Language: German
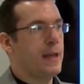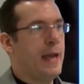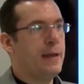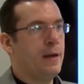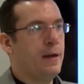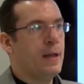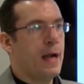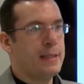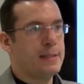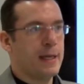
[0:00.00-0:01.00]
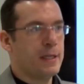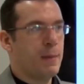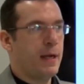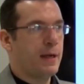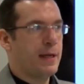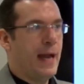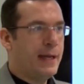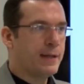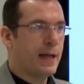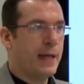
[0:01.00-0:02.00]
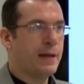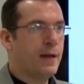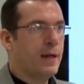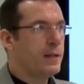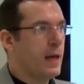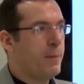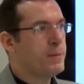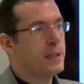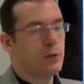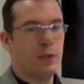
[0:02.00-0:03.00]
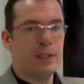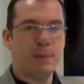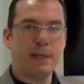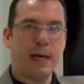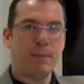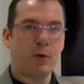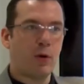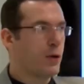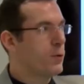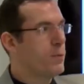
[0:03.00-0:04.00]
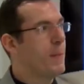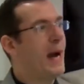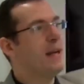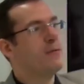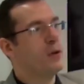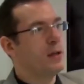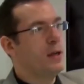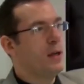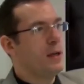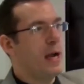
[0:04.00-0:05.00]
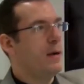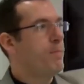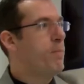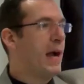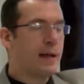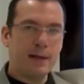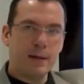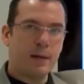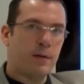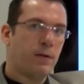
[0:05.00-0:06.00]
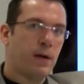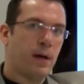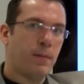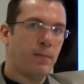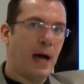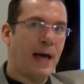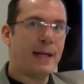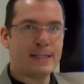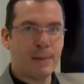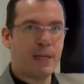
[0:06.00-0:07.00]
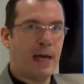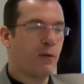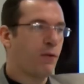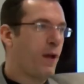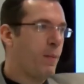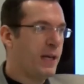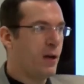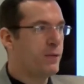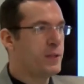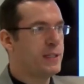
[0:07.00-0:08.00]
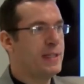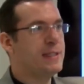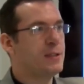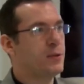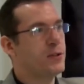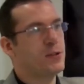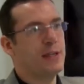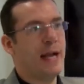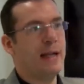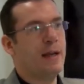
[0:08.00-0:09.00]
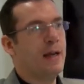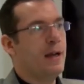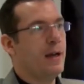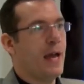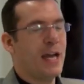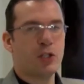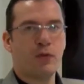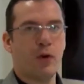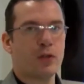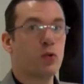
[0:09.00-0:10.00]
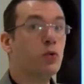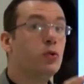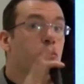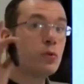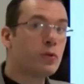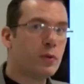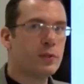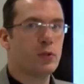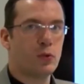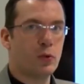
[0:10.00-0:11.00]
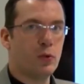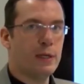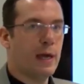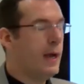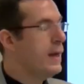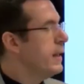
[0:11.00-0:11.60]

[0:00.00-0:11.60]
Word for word: Trader, als sage ich mal kleine Trader, haben es natürlich mit einem Konglomerat von ja, Banken, ähm, Handelsabteilung, Family Office, institutionellen äh, Hedgefonds und, und, und zu tun. Ja?